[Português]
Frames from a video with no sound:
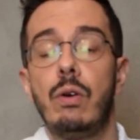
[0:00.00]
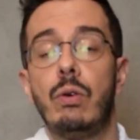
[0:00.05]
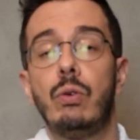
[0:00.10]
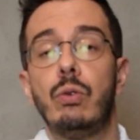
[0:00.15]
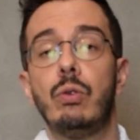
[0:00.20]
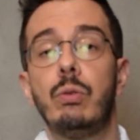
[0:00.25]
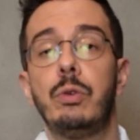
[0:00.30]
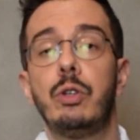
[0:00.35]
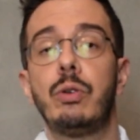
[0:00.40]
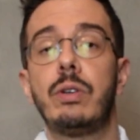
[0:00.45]
o
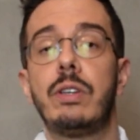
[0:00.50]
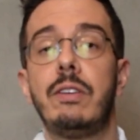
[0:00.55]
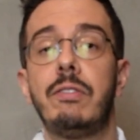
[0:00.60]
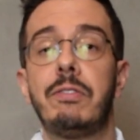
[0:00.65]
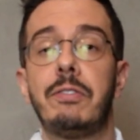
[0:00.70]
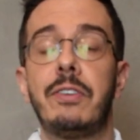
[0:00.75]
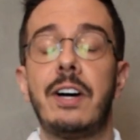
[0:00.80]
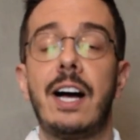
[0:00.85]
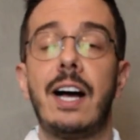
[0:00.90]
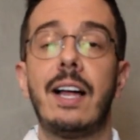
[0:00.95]
número que
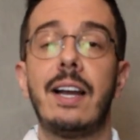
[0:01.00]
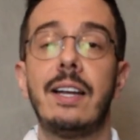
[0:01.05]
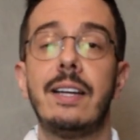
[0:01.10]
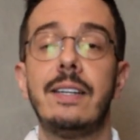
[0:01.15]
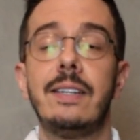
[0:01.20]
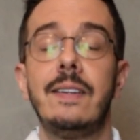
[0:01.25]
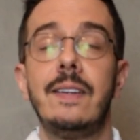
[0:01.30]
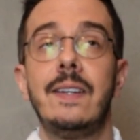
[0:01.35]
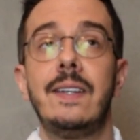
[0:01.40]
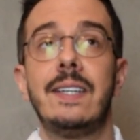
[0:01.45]

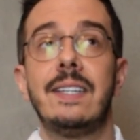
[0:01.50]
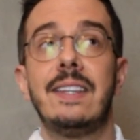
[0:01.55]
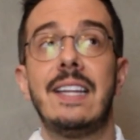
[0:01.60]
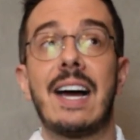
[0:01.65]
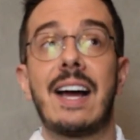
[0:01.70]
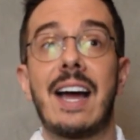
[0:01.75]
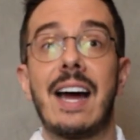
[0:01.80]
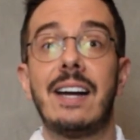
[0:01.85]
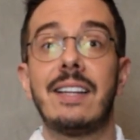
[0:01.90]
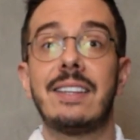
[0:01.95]
fala
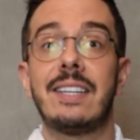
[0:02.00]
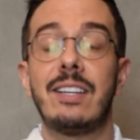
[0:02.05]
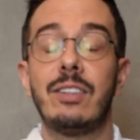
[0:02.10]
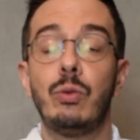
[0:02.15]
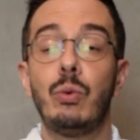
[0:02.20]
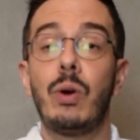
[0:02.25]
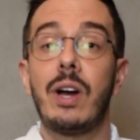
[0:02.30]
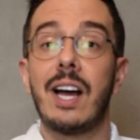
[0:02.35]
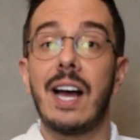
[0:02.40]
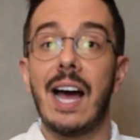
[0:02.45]
da carta
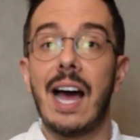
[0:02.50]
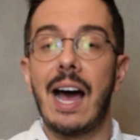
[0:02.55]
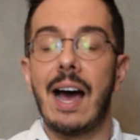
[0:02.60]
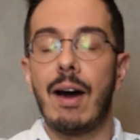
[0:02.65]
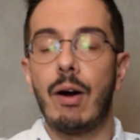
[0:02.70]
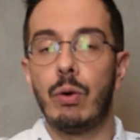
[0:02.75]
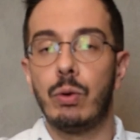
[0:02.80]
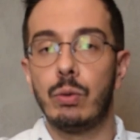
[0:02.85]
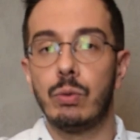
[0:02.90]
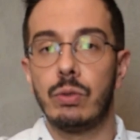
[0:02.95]
do
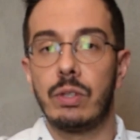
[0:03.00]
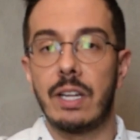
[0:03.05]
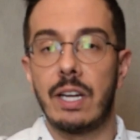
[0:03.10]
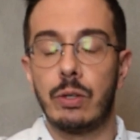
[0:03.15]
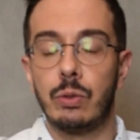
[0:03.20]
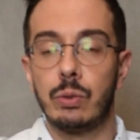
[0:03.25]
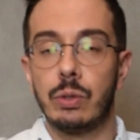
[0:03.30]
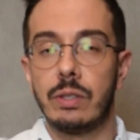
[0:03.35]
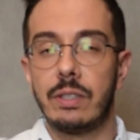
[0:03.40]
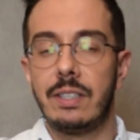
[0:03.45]
carro no tarô,